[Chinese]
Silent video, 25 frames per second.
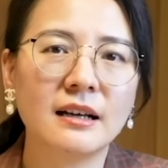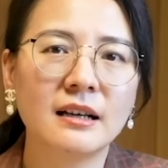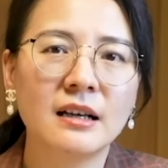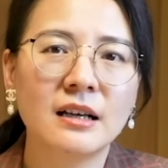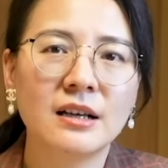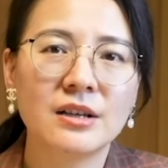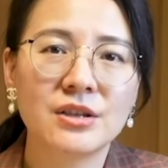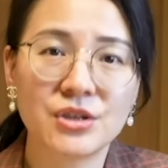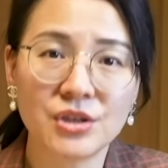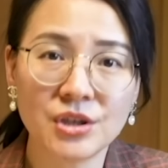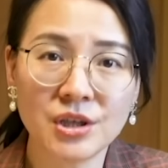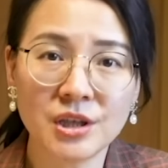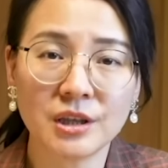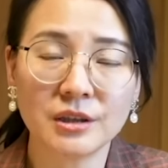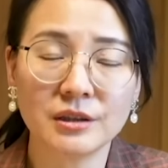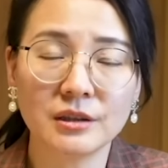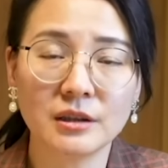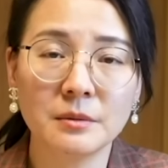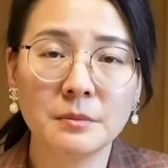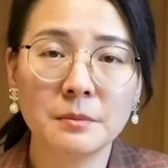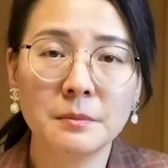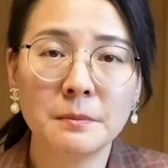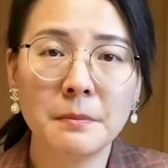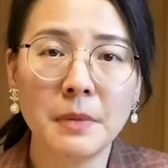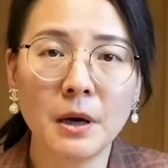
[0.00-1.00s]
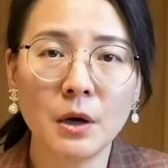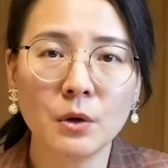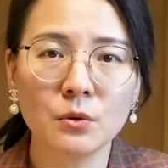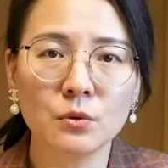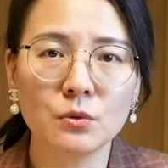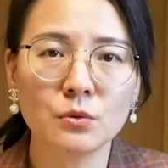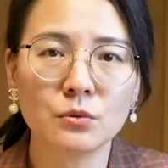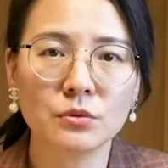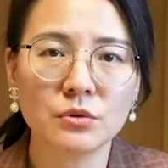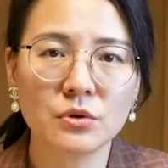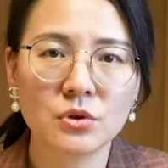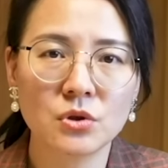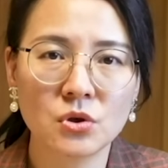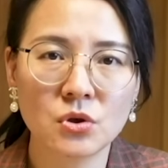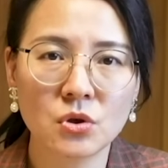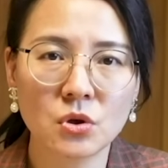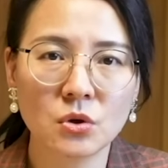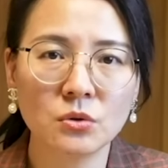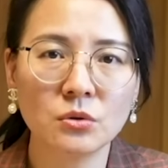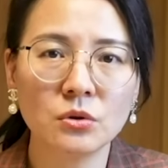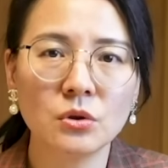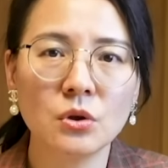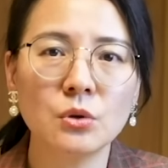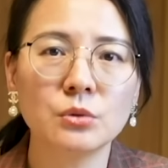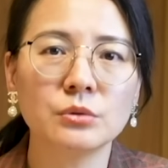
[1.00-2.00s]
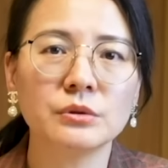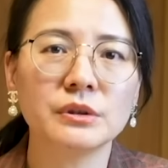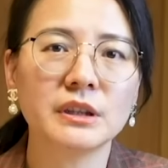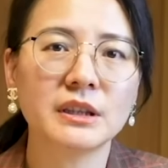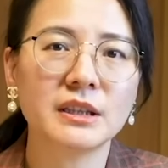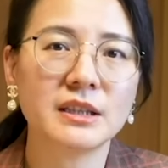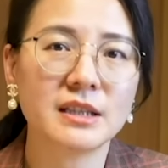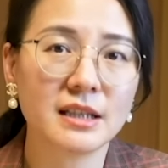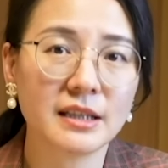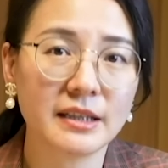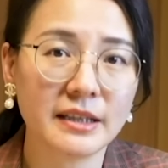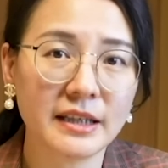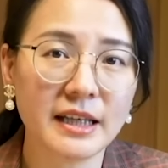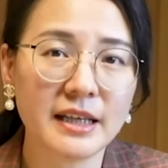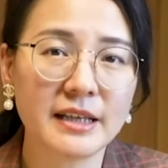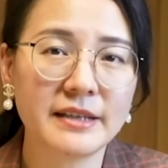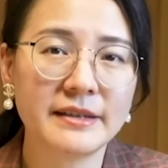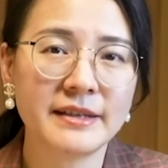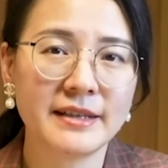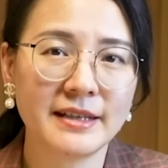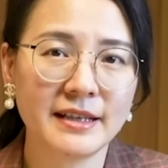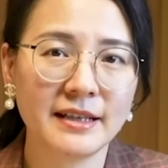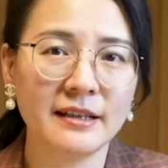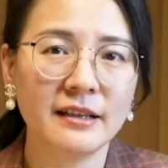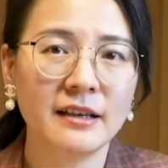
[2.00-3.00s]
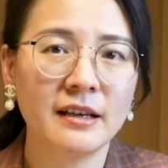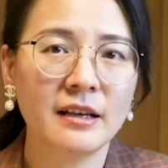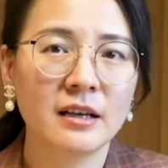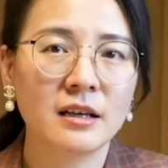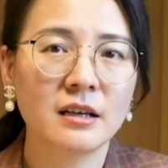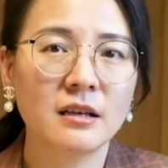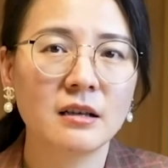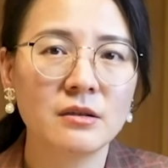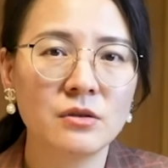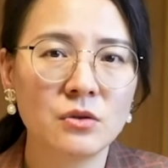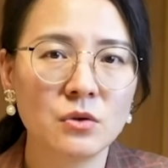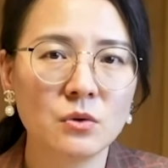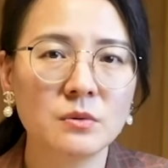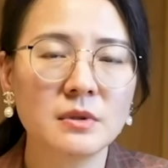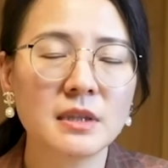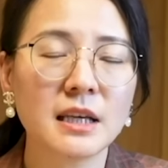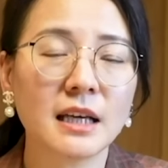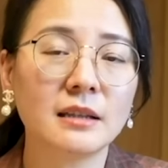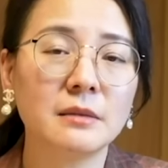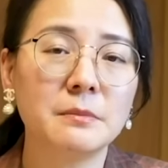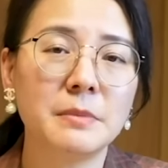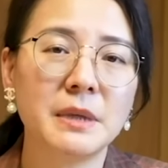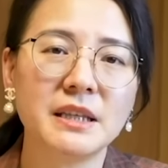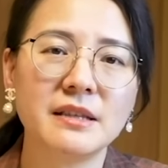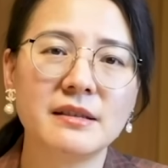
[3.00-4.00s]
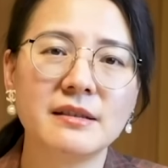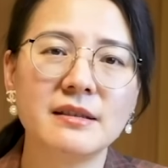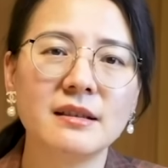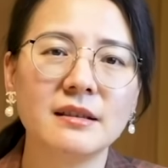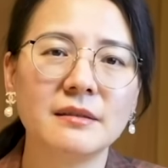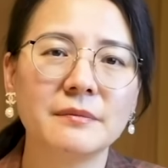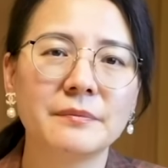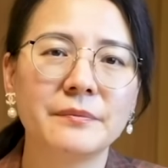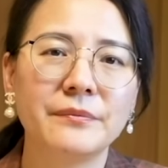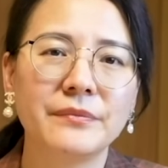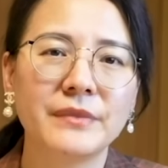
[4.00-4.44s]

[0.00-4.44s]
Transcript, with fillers: 只可能暴露中共的这个野心和凶残的本性。